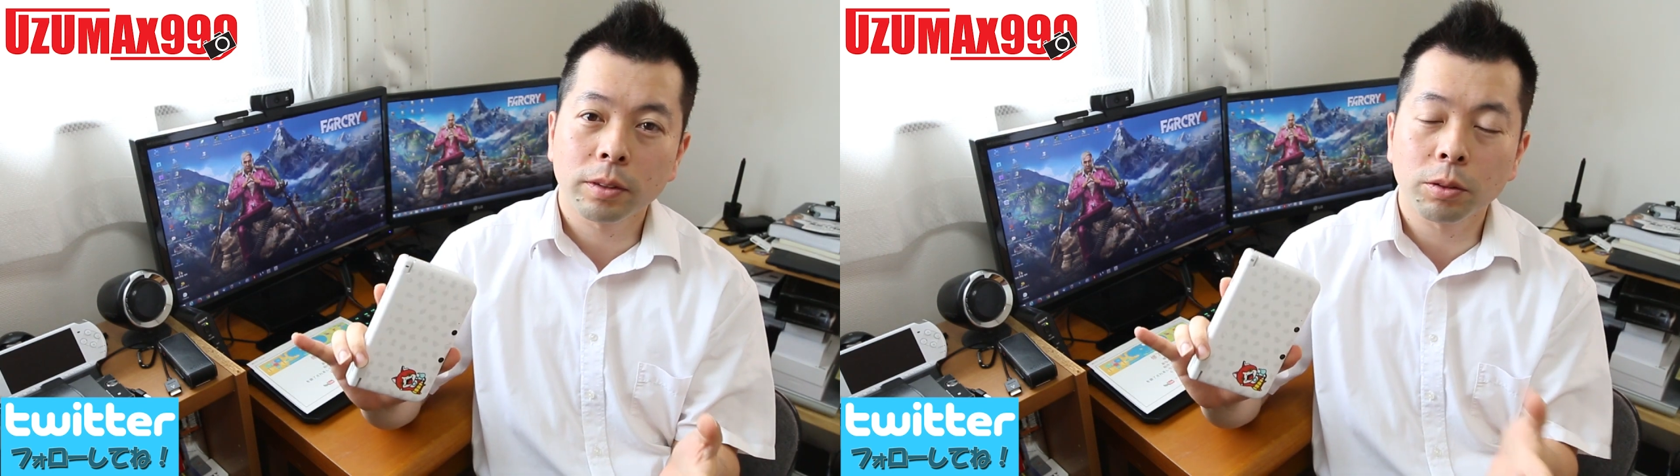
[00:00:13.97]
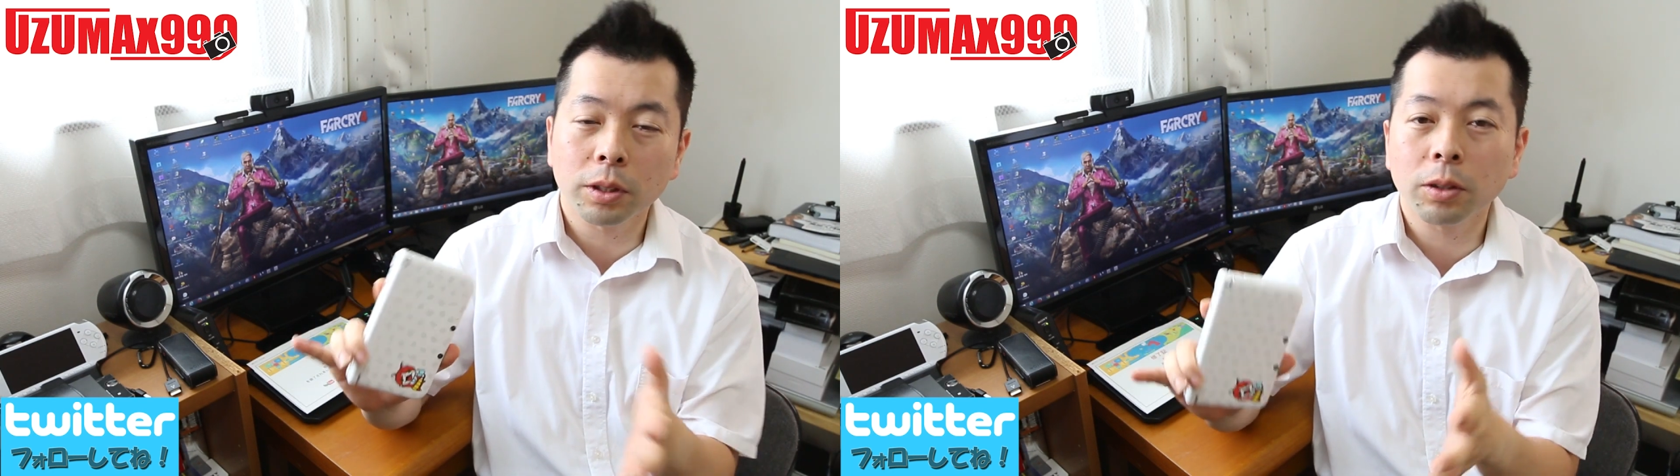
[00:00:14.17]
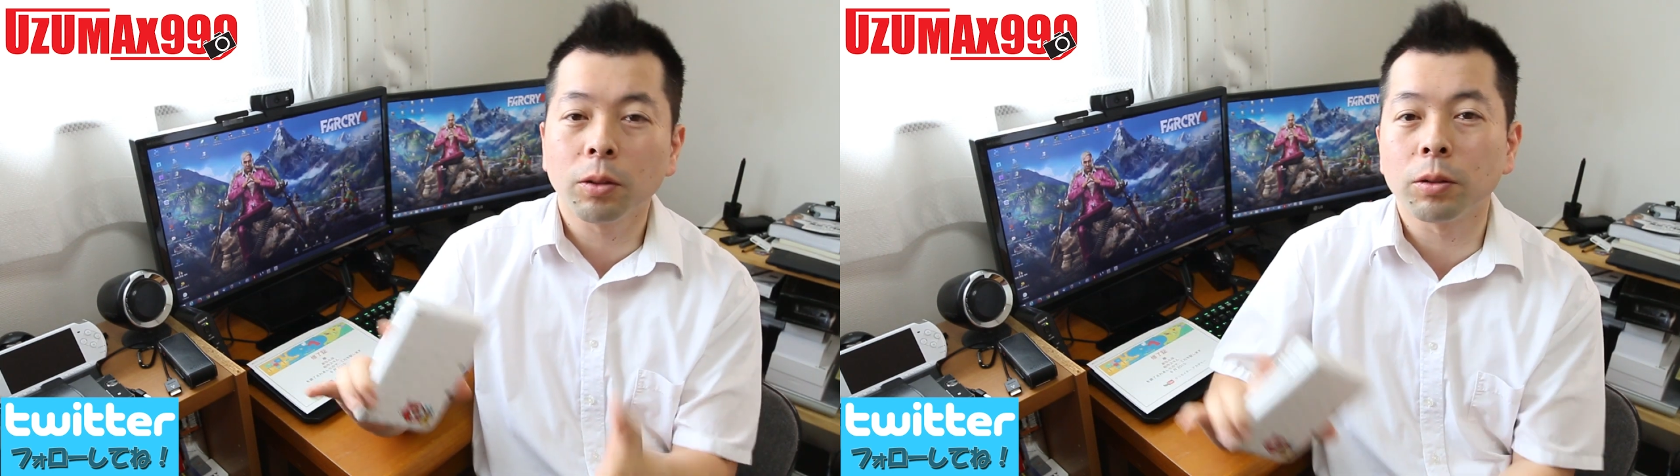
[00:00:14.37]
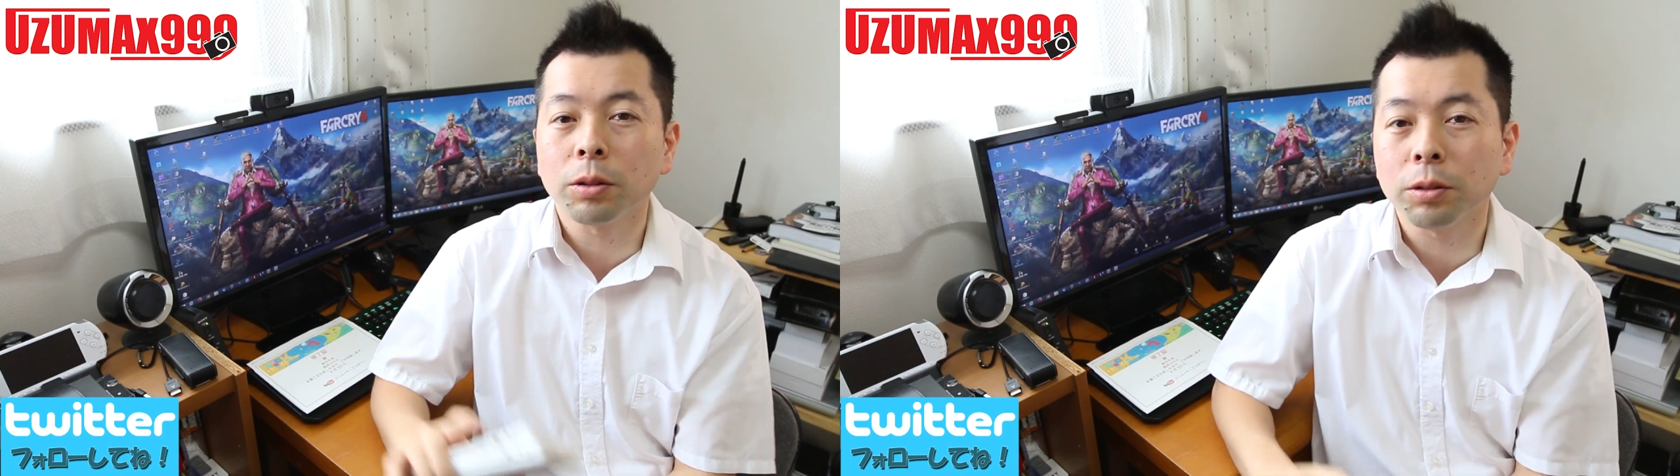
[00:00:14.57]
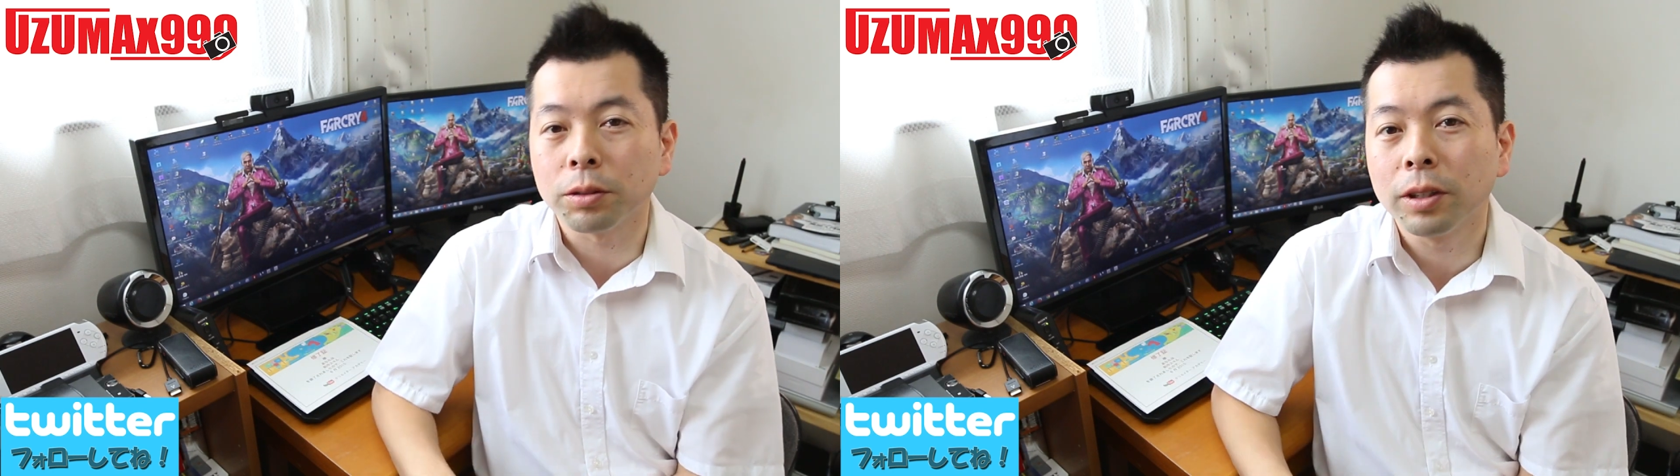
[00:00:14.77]
主人公、
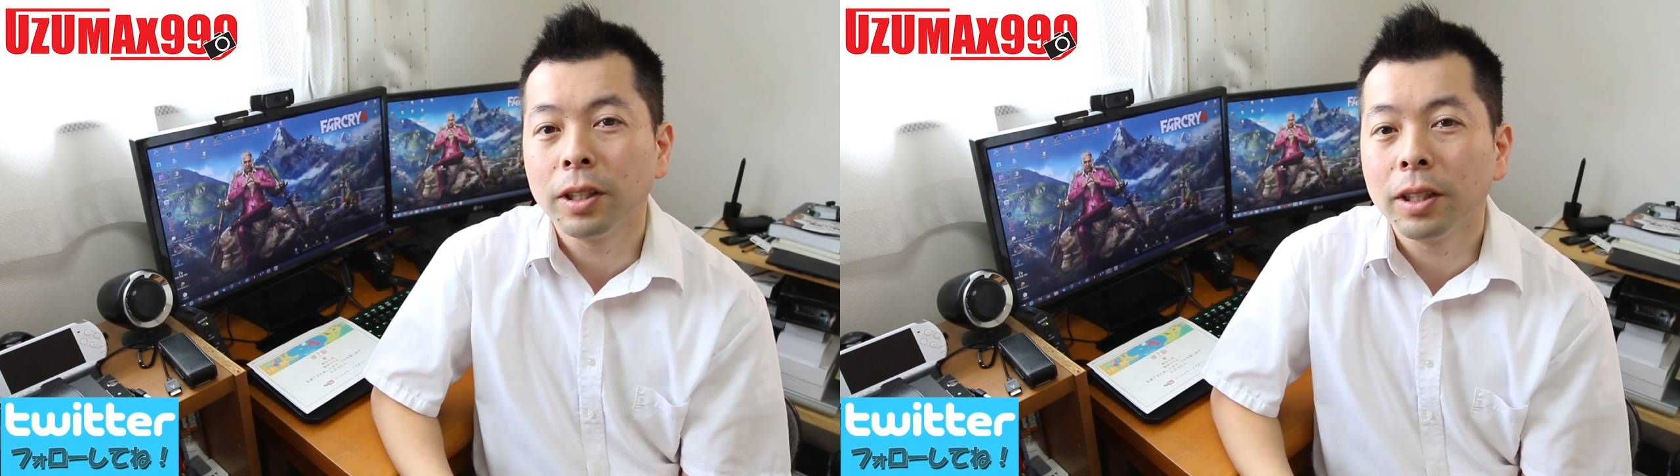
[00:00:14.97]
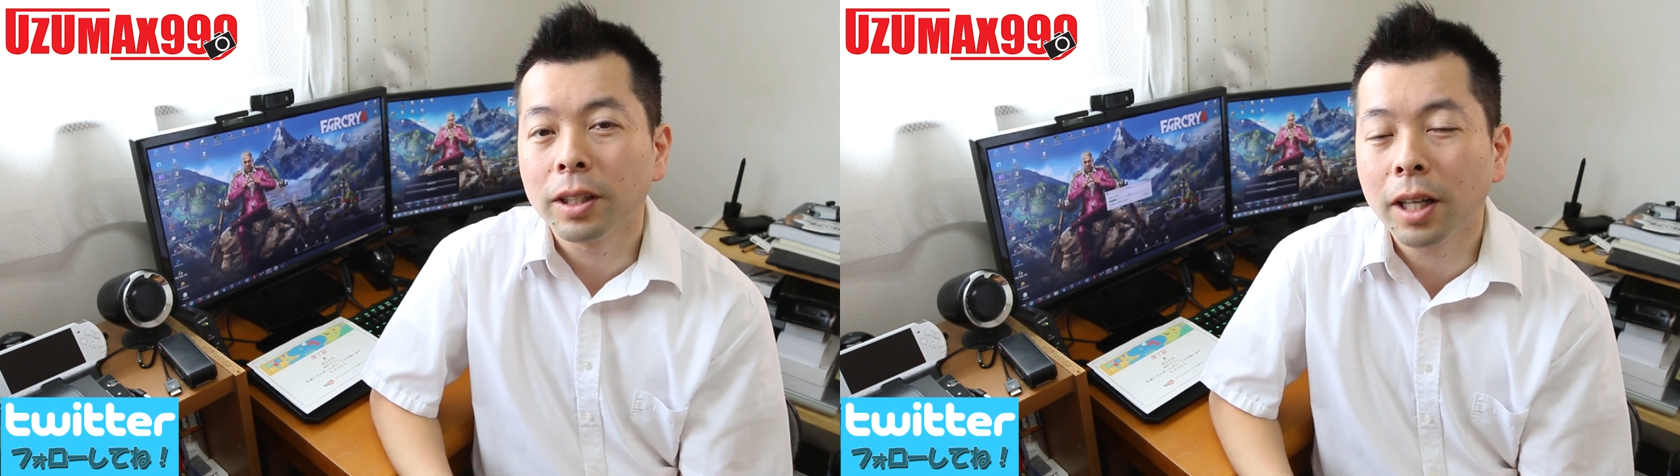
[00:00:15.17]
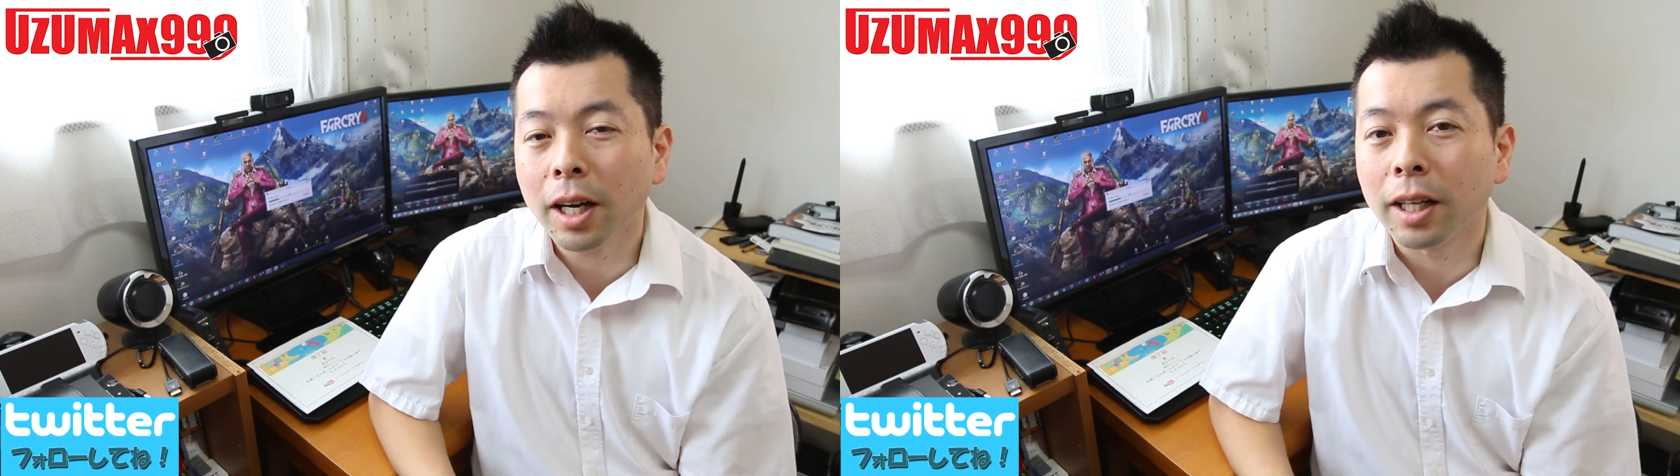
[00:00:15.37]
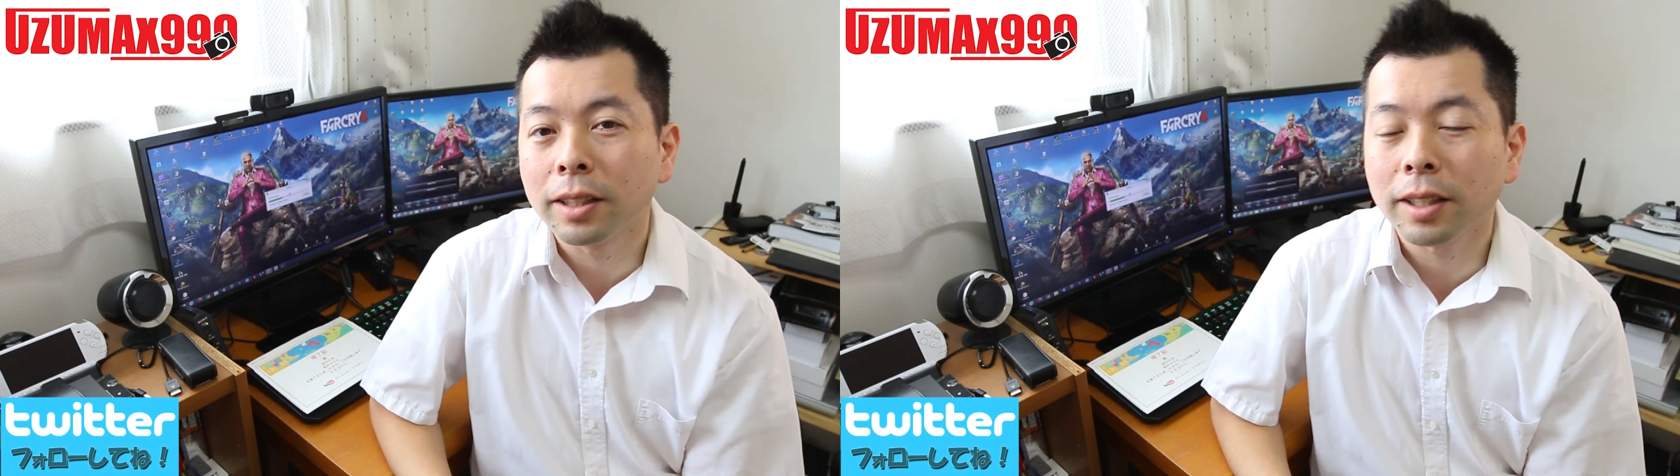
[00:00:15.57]
ウが